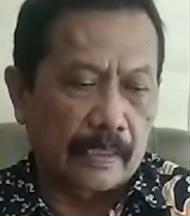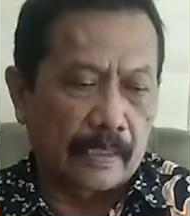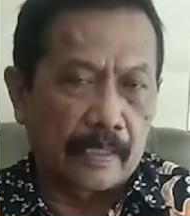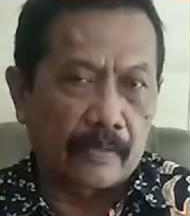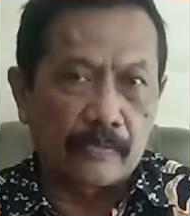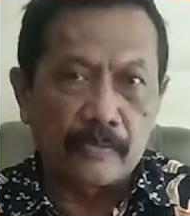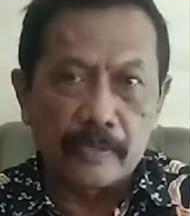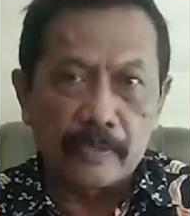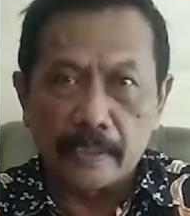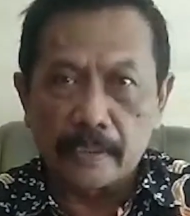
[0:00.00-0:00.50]

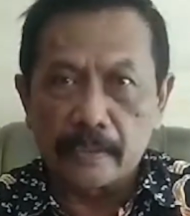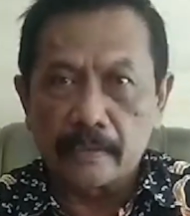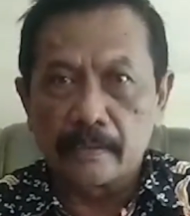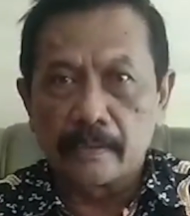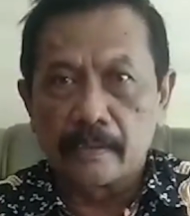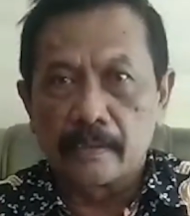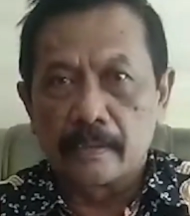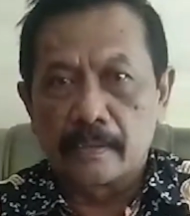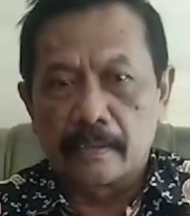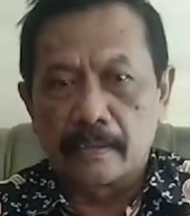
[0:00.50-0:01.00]
Tanah Kuning,
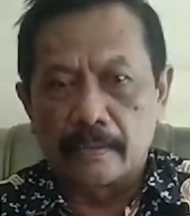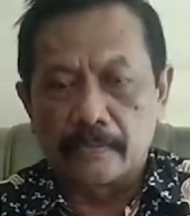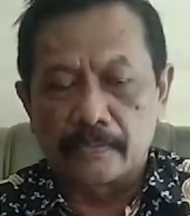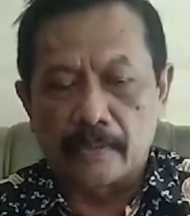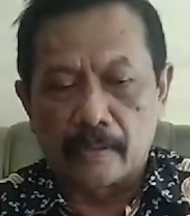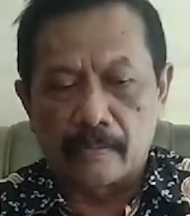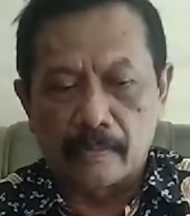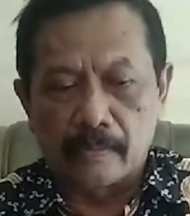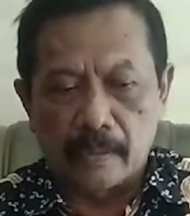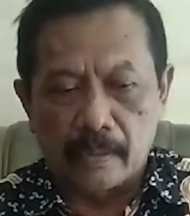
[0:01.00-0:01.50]

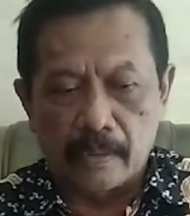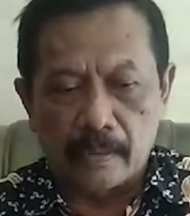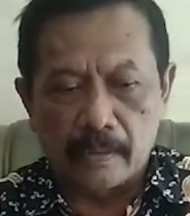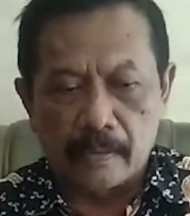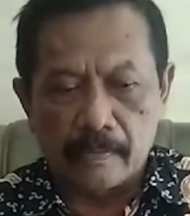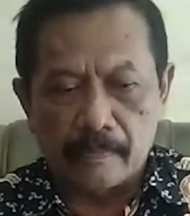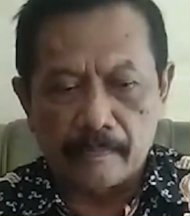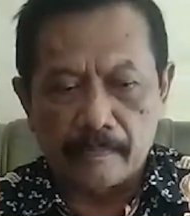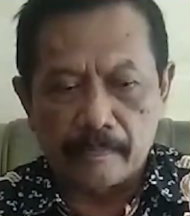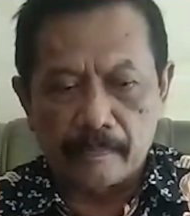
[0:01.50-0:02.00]
insya
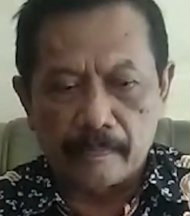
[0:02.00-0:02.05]
Allah